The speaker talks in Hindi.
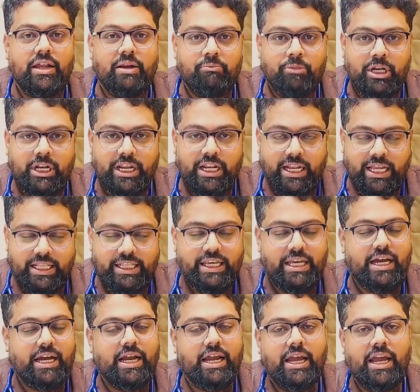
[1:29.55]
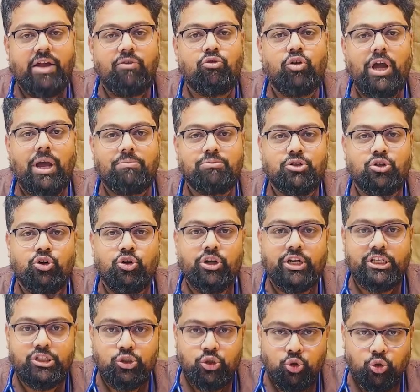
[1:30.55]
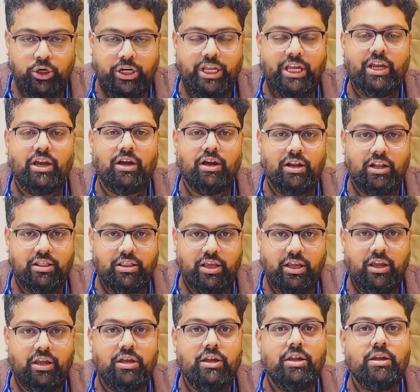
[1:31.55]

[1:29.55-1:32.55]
मिलने नहीं दिया गया है वो एब्सोल्युटली झूठ है गलत है